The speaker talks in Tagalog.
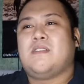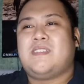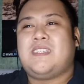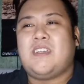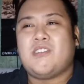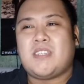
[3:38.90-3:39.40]

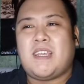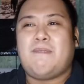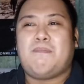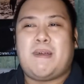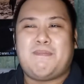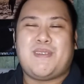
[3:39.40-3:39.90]
Chigasay
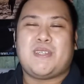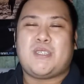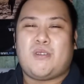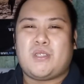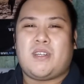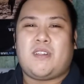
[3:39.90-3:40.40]
Bantay
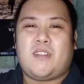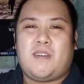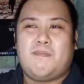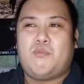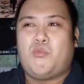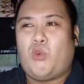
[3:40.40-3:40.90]
Social
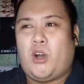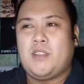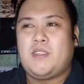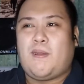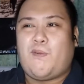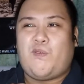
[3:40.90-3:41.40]
Club
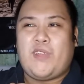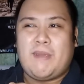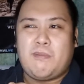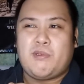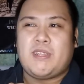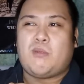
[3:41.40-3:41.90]
won the
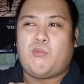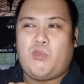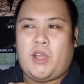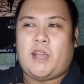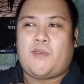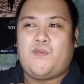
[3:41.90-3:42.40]
Favorite
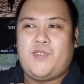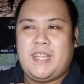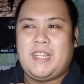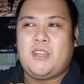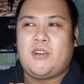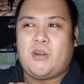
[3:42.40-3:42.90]
Rock
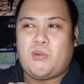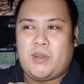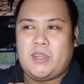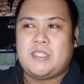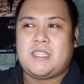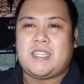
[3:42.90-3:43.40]
Video
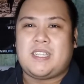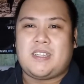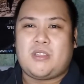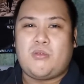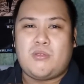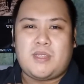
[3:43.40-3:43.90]
Awards at the
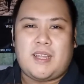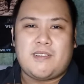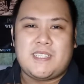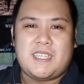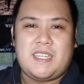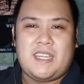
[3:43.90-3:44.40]

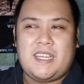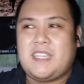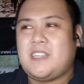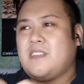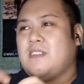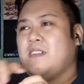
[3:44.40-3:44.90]
2008
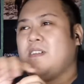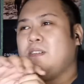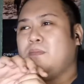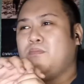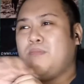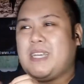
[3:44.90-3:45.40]

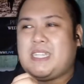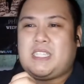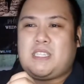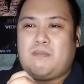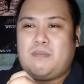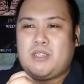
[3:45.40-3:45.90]

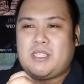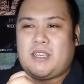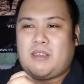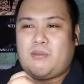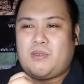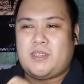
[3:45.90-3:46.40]
Mix Music
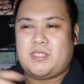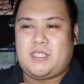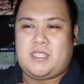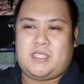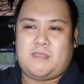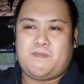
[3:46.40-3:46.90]

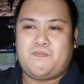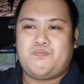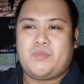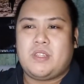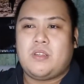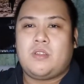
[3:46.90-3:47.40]
Awards.
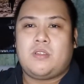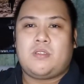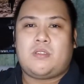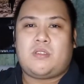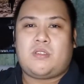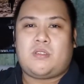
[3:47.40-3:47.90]

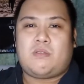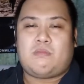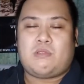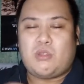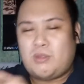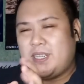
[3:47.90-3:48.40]

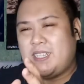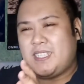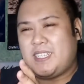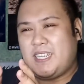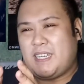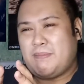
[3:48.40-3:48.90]
Tulad na
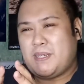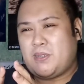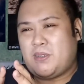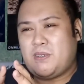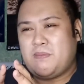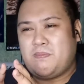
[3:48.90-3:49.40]
sinabi
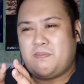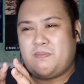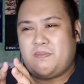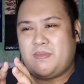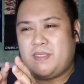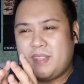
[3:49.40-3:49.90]
ko,
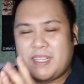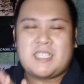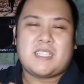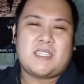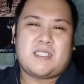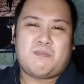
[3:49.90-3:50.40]

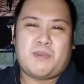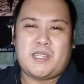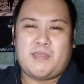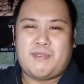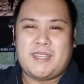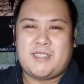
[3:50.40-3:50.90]
nasa
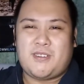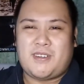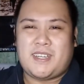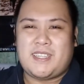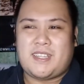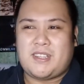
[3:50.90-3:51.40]
Spotify itong
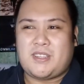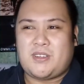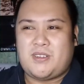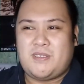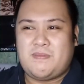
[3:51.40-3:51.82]
kantang to.